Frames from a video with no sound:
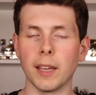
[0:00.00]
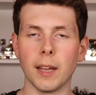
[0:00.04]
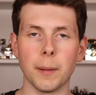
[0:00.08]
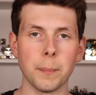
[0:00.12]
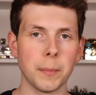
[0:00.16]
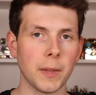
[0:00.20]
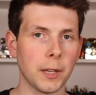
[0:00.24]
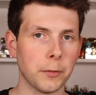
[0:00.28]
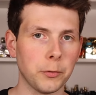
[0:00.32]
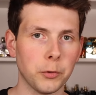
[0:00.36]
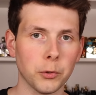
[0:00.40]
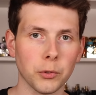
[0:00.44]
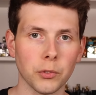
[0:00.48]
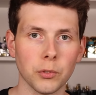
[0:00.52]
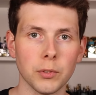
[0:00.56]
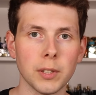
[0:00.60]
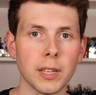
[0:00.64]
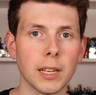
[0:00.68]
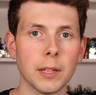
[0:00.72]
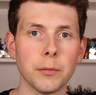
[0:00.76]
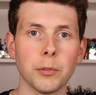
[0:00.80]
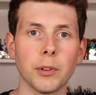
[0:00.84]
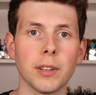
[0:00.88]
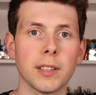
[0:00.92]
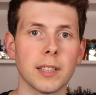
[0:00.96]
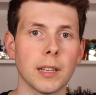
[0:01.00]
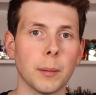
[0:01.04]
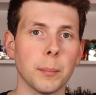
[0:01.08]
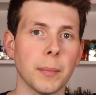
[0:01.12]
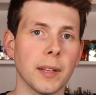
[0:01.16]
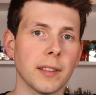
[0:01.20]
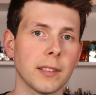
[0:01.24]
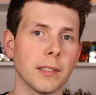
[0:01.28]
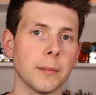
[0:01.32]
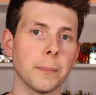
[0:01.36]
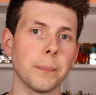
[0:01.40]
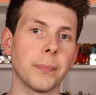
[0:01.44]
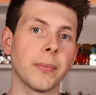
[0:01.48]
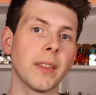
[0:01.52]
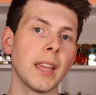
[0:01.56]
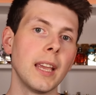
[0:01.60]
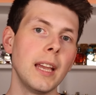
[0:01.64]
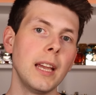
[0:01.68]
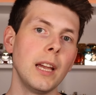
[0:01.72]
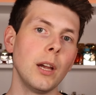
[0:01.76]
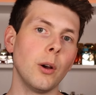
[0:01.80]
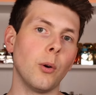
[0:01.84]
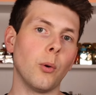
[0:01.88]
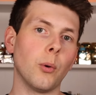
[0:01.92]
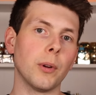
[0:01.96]
Ähm, da funktioniert er wirklich am besten.
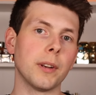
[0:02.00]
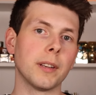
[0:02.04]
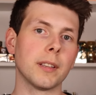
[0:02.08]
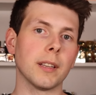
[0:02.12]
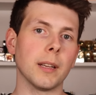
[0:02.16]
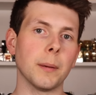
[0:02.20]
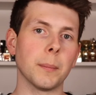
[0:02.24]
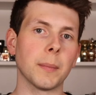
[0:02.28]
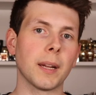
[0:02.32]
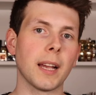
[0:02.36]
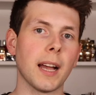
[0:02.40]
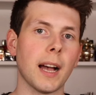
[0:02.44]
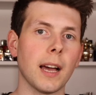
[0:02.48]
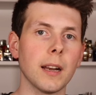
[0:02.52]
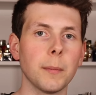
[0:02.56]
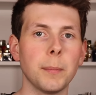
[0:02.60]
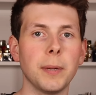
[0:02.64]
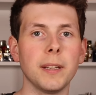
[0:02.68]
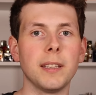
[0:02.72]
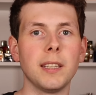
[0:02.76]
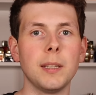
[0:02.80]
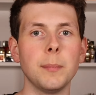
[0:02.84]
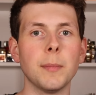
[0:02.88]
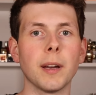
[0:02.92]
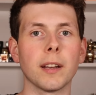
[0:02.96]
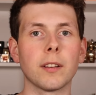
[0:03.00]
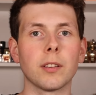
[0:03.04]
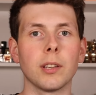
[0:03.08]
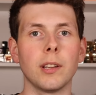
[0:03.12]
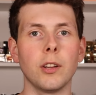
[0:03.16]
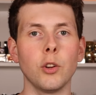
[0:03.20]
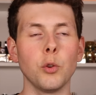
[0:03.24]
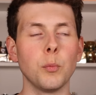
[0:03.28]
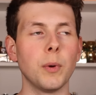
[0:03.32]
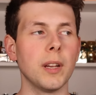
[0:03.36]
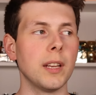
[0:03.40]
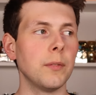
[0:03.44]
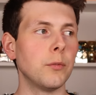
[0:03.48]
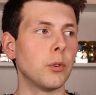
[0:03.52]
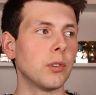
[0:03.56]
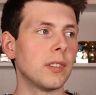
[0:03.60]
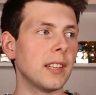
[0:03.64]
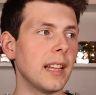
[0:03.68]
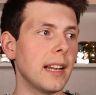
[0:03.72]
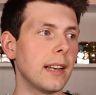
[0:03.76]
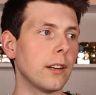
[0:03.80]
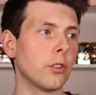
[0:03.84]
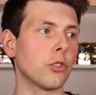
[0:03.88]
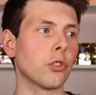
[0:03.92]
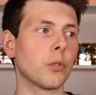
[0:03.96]
Und ähm, gerade Petit Matin, über ihn wird
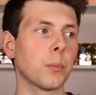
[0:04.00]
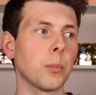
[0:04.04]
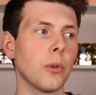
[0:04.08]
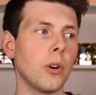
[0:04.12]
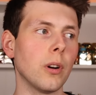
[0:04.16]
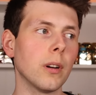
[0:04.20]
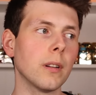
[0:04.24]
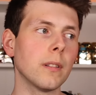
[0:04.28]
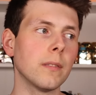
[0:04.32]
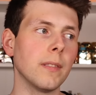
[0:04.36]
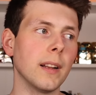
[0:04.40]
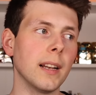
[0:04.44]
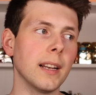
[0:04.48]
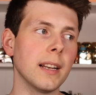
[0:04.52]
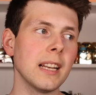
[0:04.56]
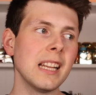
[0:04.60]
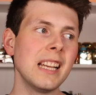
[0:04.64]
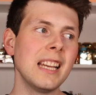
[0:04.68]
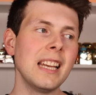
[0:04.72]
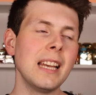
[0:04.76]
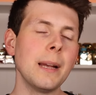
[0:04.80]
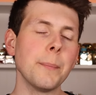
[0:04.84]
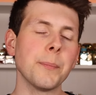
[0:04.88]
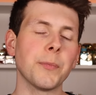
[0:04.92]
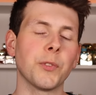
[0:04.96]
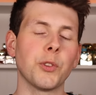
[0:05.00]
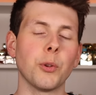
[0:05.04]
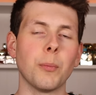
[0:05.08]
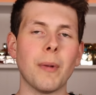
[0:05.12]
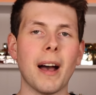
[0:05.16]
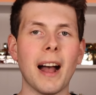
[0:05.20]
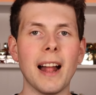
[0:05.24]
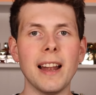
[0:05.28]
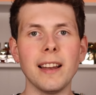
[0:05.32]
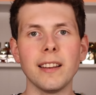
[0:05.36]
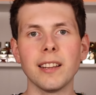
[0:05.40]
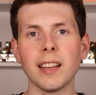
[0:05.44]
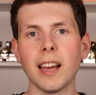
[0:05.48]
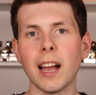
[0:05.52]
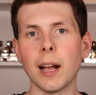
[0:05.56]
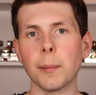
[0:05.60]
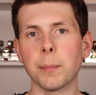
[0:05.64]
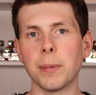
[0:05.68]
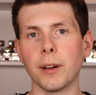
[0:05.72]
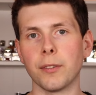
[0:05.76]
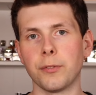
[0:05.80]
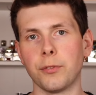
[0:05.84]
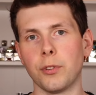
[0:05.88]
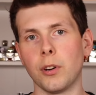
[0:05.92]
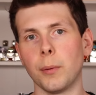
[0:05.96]
selten gesprochen, weil so im Alltag
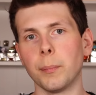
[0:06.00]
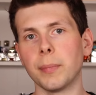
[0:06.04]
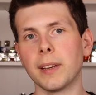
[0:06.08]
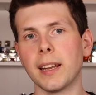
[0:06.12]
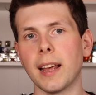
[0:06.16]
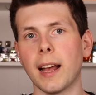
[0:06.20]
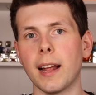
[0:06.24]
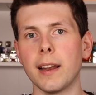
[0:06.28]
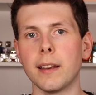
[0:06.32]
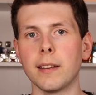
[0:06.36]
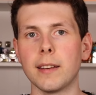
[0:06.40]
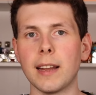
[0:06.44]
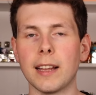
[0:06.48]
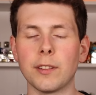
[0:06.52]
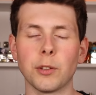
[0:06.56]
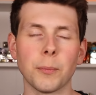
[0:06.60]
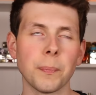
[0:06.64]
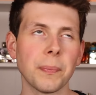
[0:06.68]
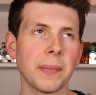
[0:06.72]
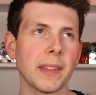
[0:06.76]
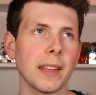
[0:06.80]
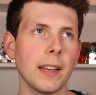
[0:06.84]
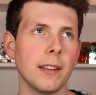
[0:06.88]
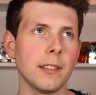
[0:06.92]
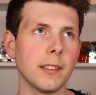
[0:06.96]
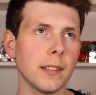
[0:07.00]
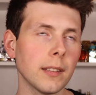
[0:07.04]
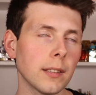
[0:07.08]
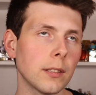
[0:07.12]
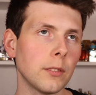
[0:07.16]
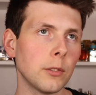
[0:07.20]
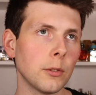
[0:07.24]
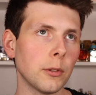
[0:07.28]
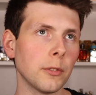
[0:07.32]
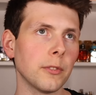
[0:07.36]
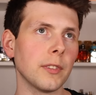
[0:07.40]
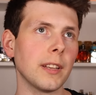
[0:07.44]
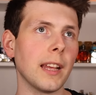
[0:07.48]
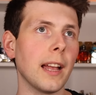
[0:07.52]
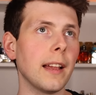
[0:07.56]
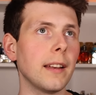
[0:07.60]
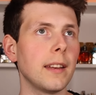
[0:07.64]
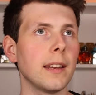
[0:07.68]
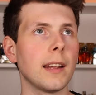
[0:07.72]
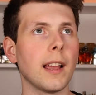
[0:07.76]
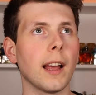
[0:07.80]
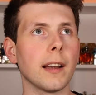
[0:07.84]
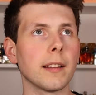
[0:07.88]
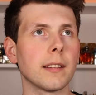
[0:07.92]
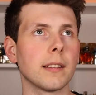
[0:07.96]
performt er halt, also es ist ein Duft, der hält
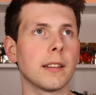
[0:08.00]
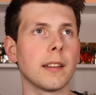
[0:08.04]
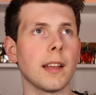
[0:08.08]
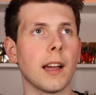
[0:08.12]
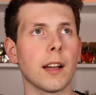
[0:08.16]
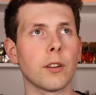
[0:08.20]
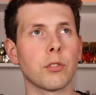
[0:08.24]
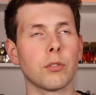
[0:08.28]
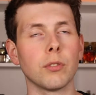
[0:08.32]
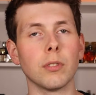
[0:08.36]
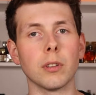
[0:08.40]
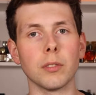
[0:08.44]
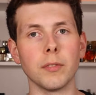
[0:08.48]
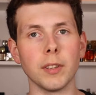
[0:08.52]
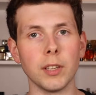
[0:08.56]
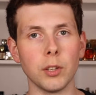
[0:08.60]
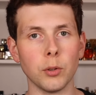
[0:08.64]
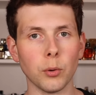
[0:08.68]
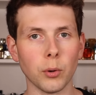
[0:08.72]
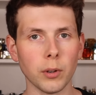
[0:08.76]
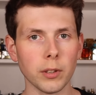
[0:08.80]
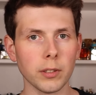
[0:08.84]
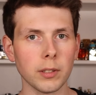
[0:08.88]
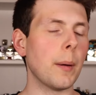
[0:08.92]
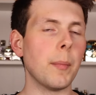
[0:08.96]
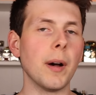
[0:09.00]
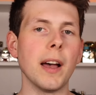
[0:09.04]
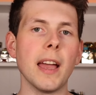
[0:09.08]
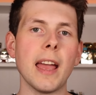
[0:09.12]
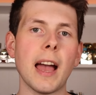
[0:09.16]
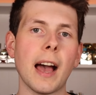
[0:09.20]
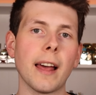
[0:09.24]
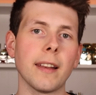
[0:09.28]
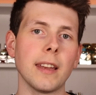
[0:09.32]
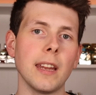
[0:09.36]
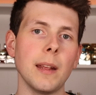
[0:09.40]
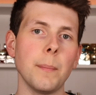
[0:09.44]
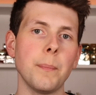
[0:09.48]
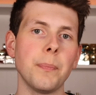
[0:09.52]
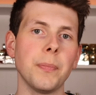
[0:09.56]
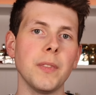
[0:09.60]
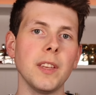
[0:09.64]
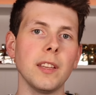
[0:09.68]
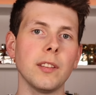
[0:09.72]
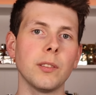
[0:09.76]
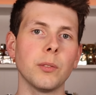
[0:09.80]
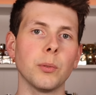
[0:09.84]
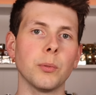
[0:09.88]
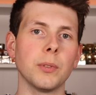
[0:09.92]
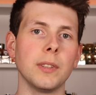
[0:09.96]
den ganzen Tag schon irgendwie durch, aber er hat eben
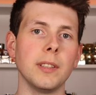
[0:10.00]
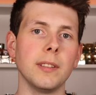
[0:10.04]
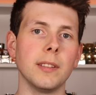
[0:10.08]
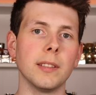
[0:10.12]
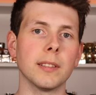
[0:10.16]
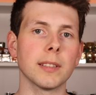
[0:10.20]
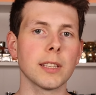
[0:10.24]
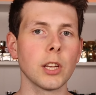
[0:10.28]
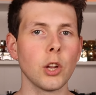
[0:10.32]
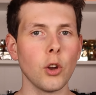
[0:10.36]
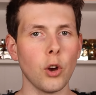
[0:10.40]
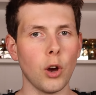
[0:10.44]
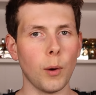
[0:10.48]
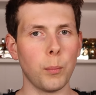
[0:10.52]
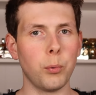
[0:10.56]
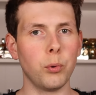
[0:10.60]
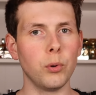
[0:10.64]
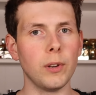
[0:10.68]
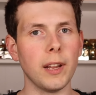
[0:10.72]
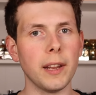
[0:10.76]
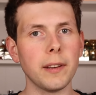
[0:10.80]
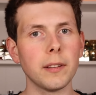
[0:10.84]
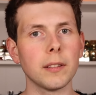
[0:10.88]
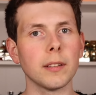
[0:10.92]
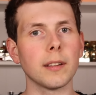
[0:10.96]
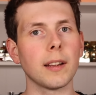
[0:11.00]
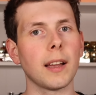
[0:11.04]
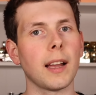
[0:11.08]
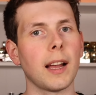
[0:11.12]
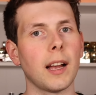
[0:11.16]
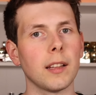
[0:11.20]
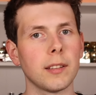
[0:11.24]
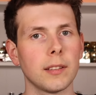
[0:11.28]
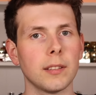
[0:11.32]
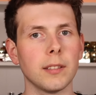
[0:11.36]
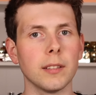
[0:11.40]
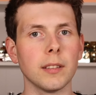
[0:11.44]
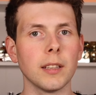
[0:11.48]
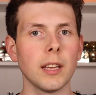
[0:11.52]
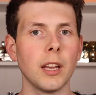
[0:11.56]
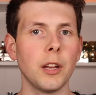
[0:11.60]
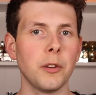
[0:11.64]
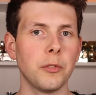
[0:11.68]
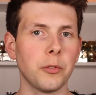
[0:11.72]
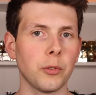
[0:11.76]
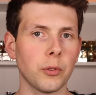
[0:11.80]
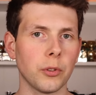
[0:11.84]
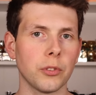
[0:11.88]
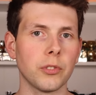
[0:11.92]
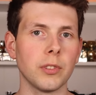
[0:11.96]
nicht so diese opulente, krasse,
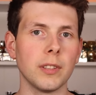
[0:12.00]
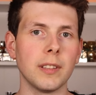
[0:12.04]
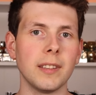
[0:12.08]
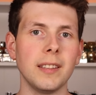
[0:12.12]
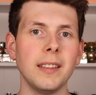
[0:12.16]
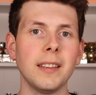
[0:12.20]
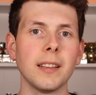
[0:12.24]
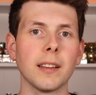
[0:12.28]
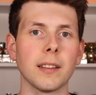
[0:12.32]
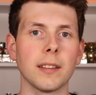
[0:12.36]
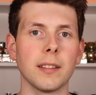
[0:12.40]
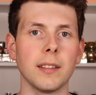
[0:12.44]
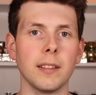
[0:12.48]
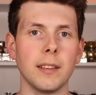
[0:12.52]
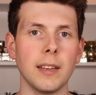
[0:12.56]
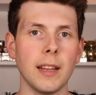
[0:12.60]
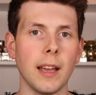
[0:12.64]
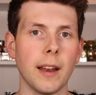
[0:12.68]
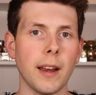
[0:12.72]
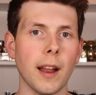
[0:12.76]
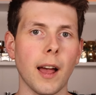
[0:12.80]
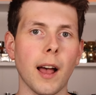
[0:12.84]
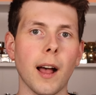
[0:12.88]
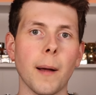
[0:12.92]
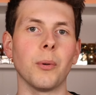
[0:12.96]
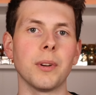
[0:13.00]
frische, zitrische DNA.